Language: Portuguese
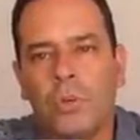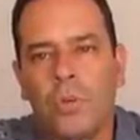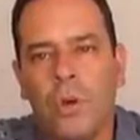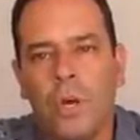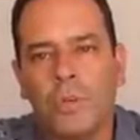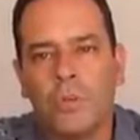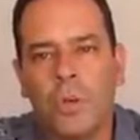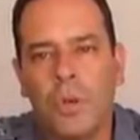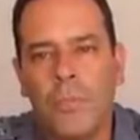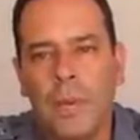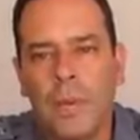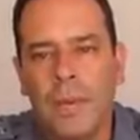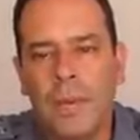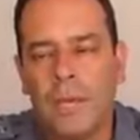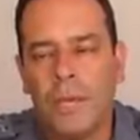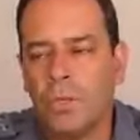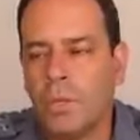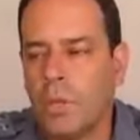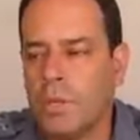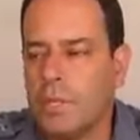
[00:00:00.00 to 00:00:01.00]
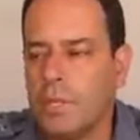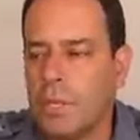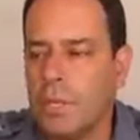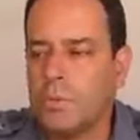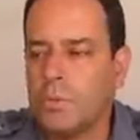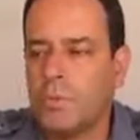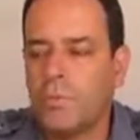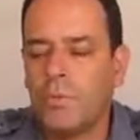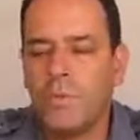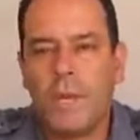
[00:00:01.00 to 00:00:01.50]
o nosso repelente, nós
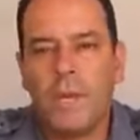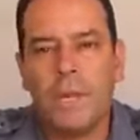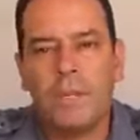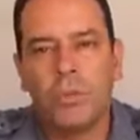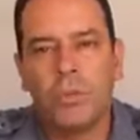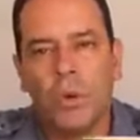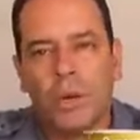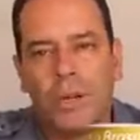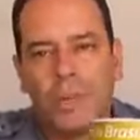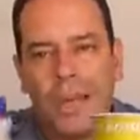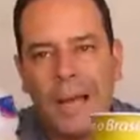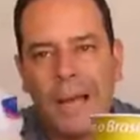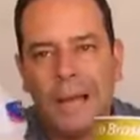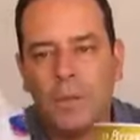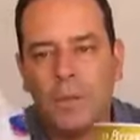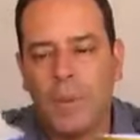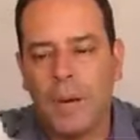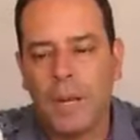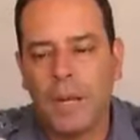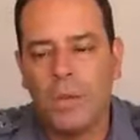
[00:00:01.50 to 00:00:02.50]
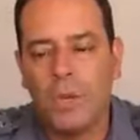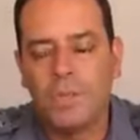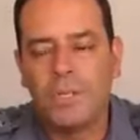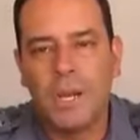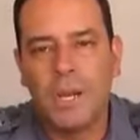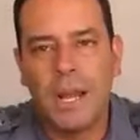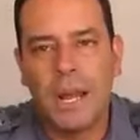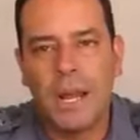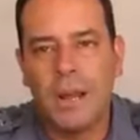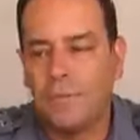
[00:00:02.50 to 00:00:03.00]
iremos retorná-lo para a
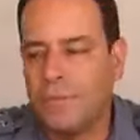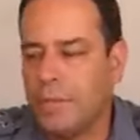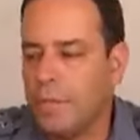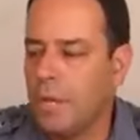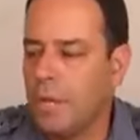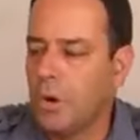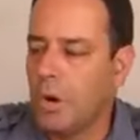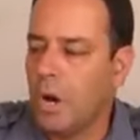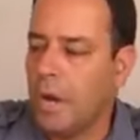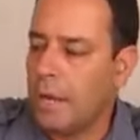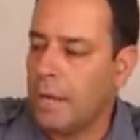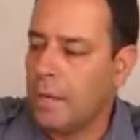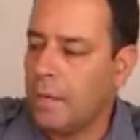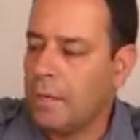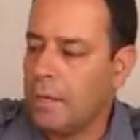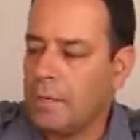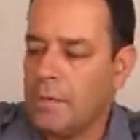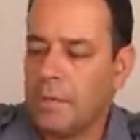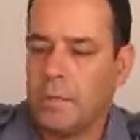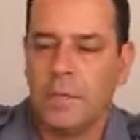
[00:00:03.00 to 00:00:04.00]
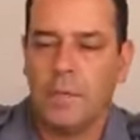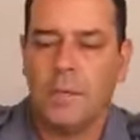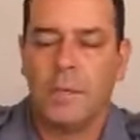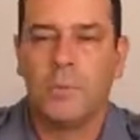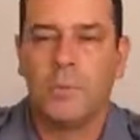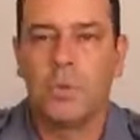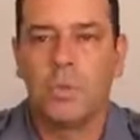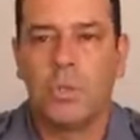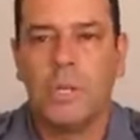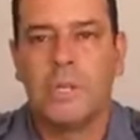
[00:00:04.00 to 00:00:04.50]
nossa garrafinha agora.
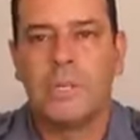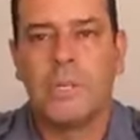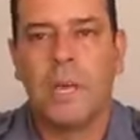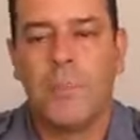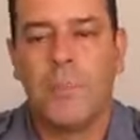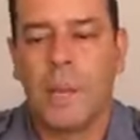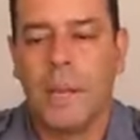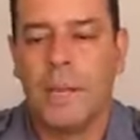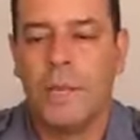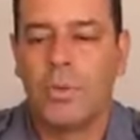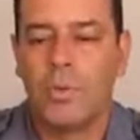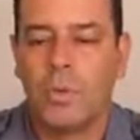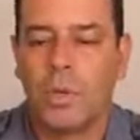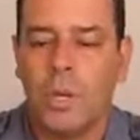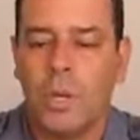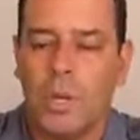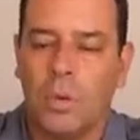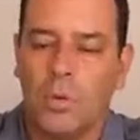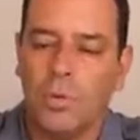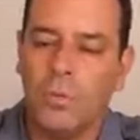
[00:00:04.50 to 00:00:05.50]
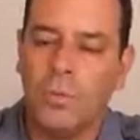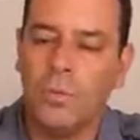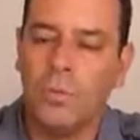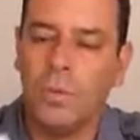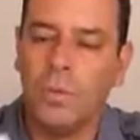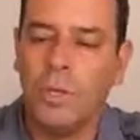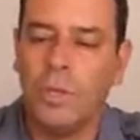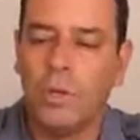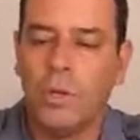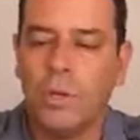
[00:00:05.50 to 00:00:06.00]
Iremos utilizar para isso o que? Um
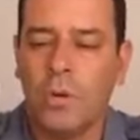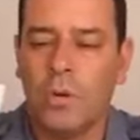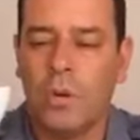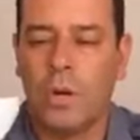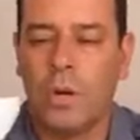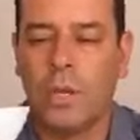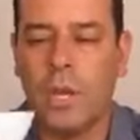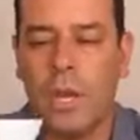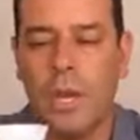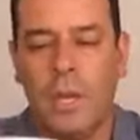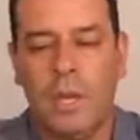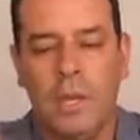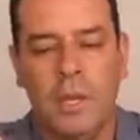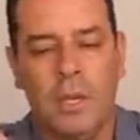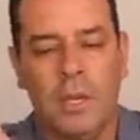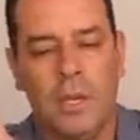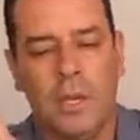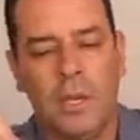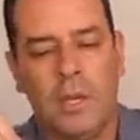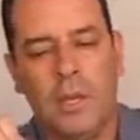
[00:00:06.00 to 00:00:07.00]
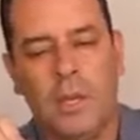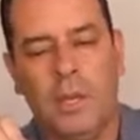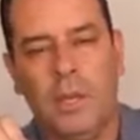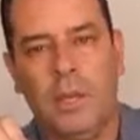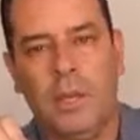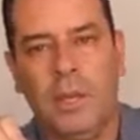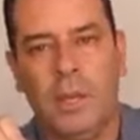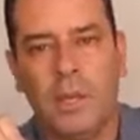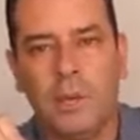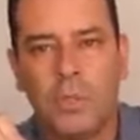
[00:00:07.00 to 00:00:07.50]
funil, ok?
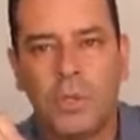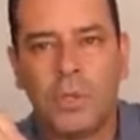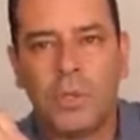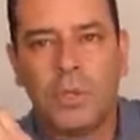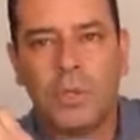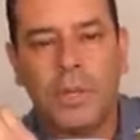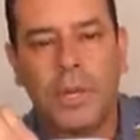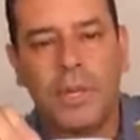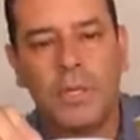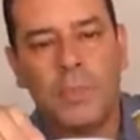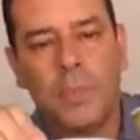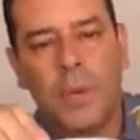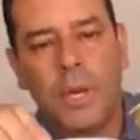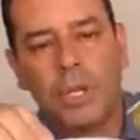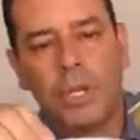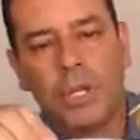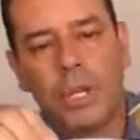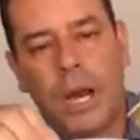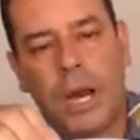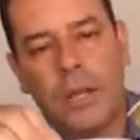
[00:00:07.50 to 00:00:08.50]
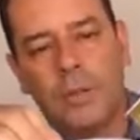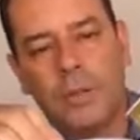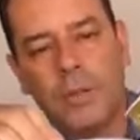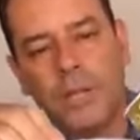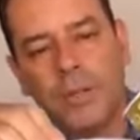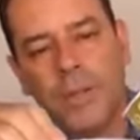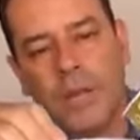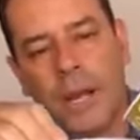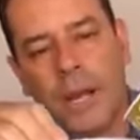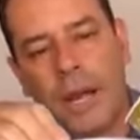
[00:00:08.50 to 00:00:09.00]
Iremos despejá-lo
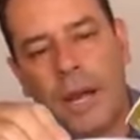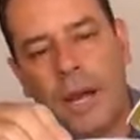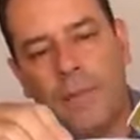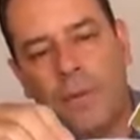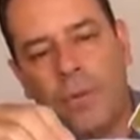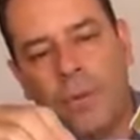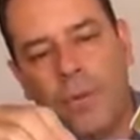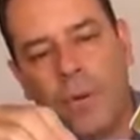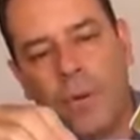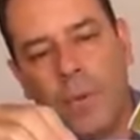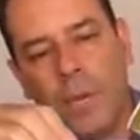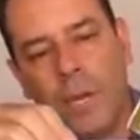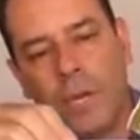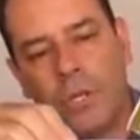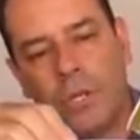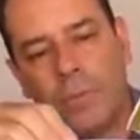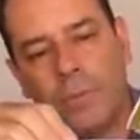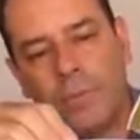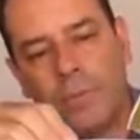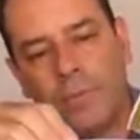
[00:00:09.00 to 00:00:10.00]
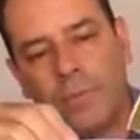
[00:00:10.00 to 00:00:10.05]
dentro da garrafa novamente.